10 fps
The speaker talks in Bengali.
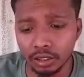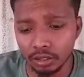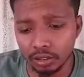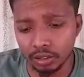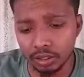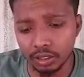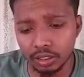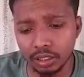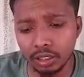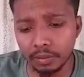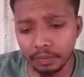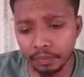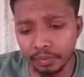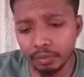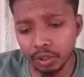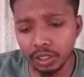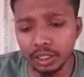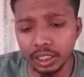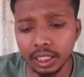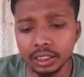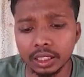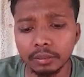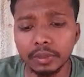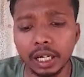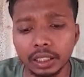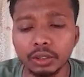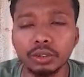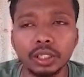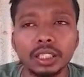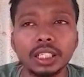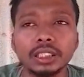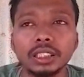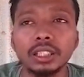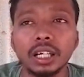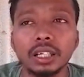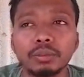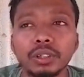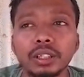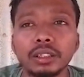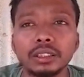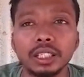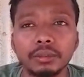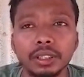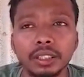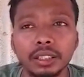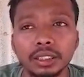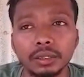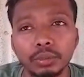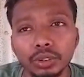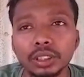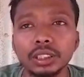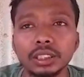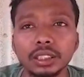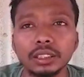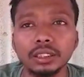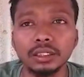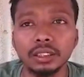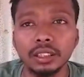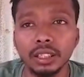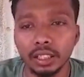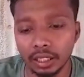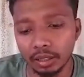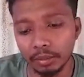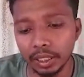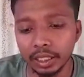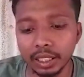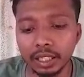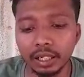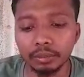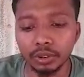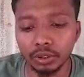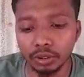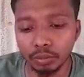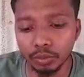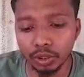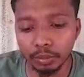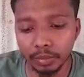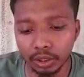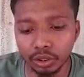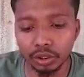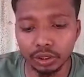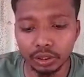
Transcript: তো পরে নিয়ে আসলাম কার্ডটাও করে নিয়ে আসছি আনার পরে চেয়ারম্যানের কাছে বলছি যে আমার এটা আমি তো খুব গরিব মানুষ